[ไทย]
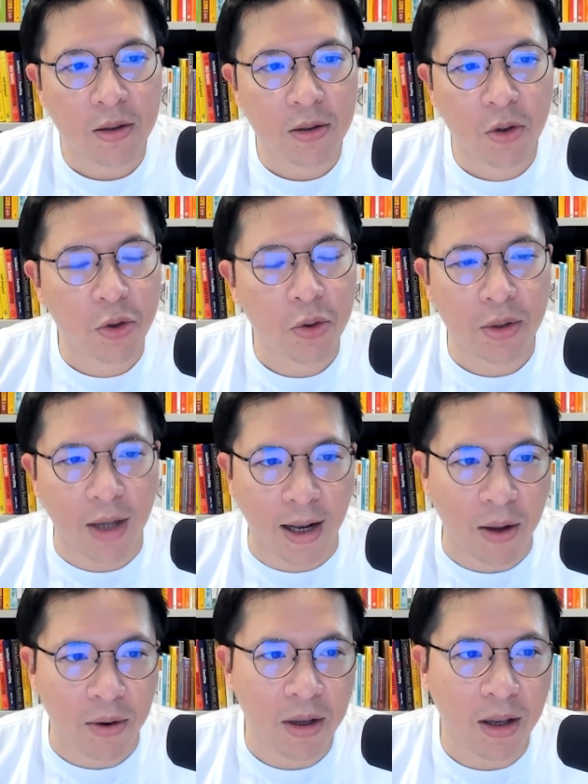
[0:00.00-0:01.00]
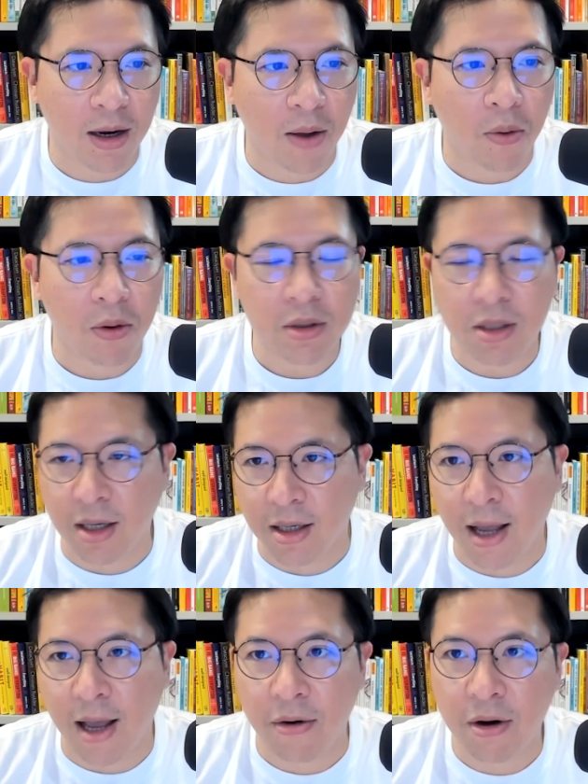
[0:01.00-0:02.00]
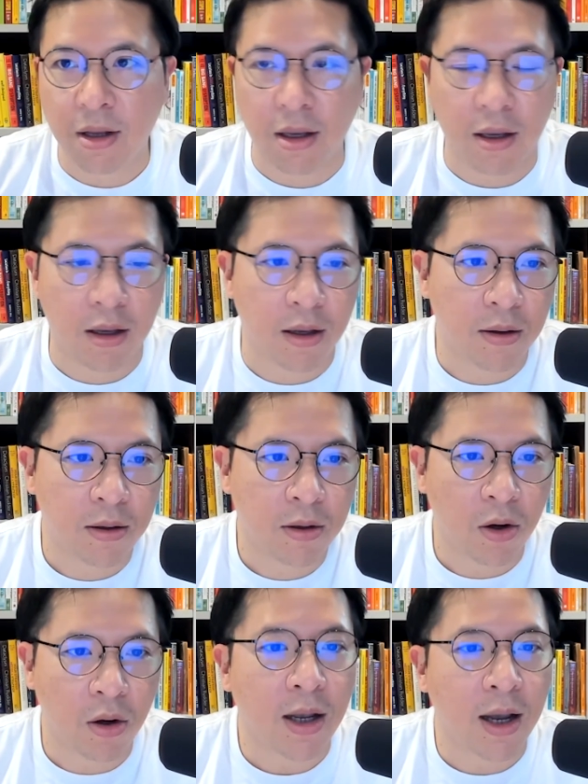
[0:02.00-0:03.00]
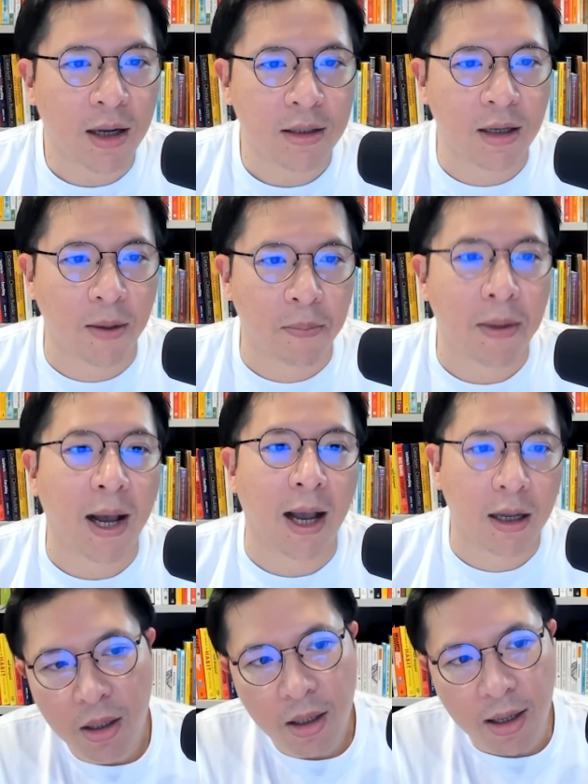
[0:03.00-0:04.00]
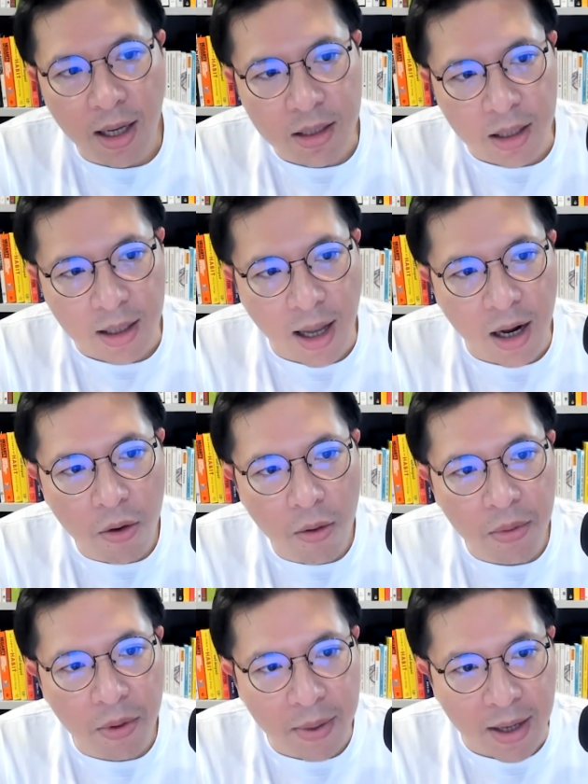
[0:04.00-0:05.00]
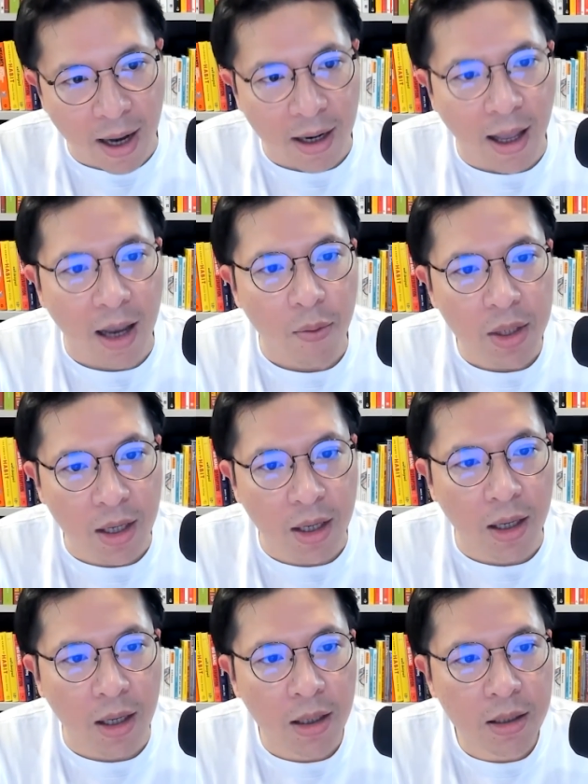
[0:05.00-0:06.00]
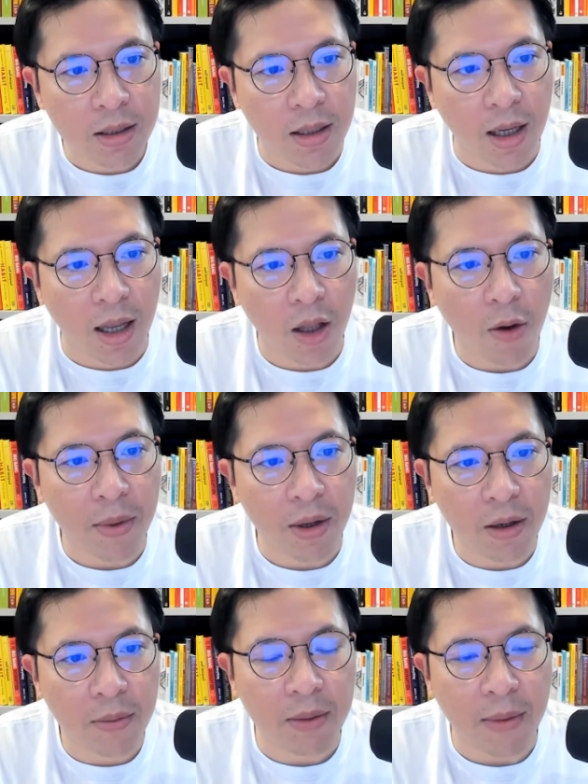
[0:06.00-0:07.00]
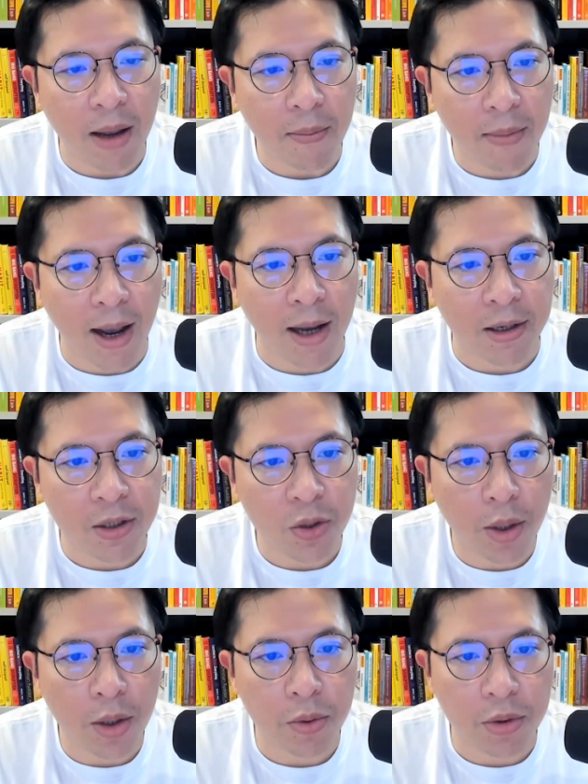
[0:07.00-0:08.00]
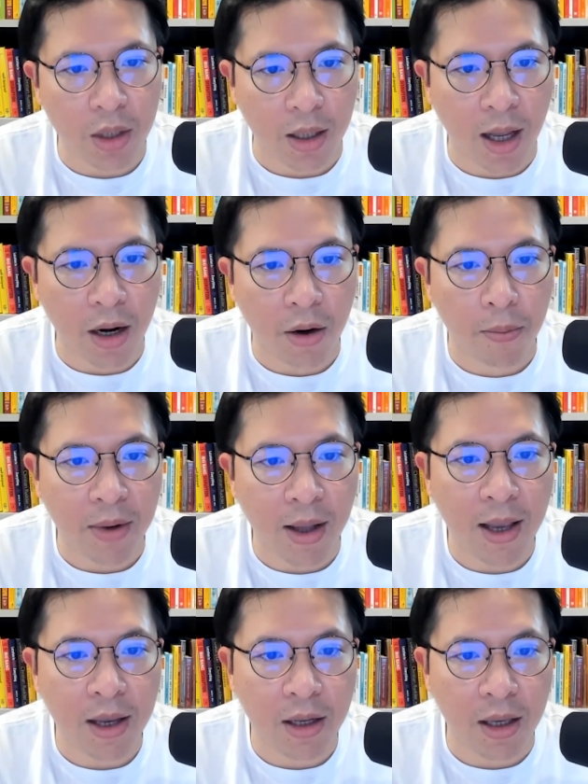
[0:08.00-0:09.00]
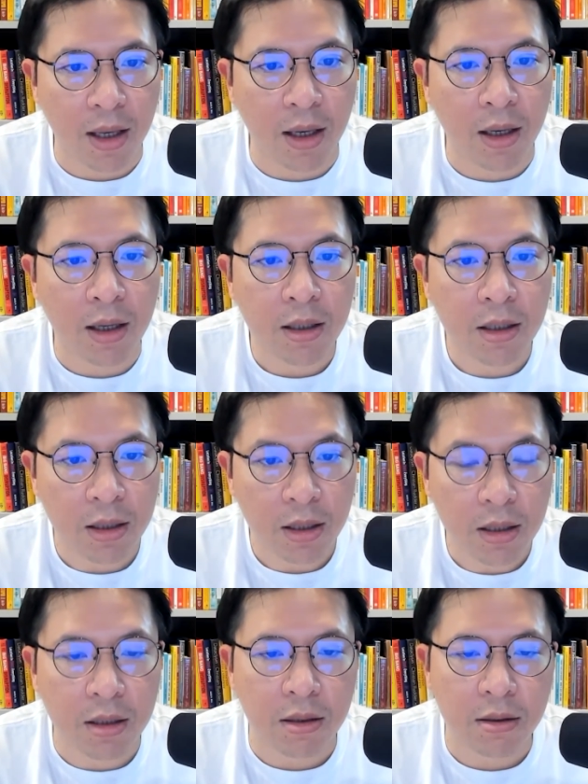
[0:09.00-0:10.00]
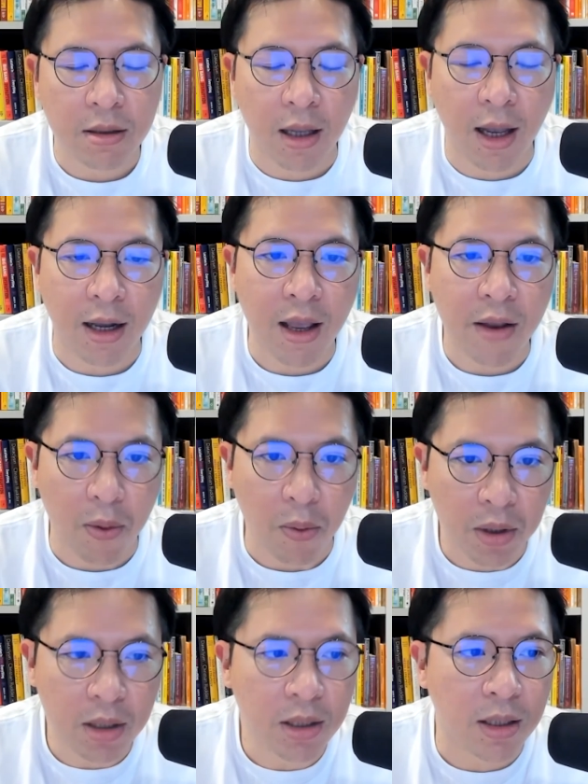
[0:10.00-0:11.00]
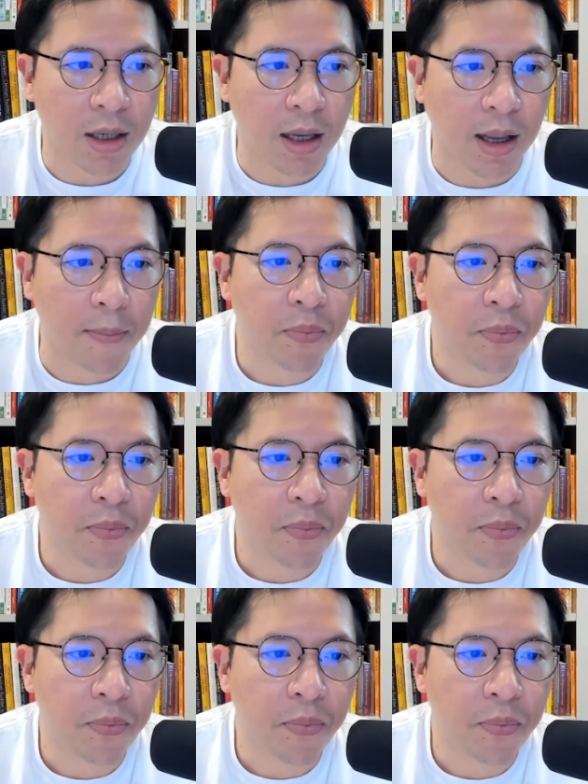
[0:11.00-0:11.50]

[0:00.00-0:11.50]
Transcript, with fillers: โดยส่วนใหญ่แล้วเนี่ยเราก็จะจัดการเรื่องนี้ค่อนข้างจะลำพัง การจัดการอารมณ์เนี่ยมีหลากหลายวิธีนะฮะแล้วก็มีเครื่องมือมากมายที่ช่วยคุณจัดการอารมณ์ได้ดีขึ้นนะฮะได้เร็วขึ้นนะครับ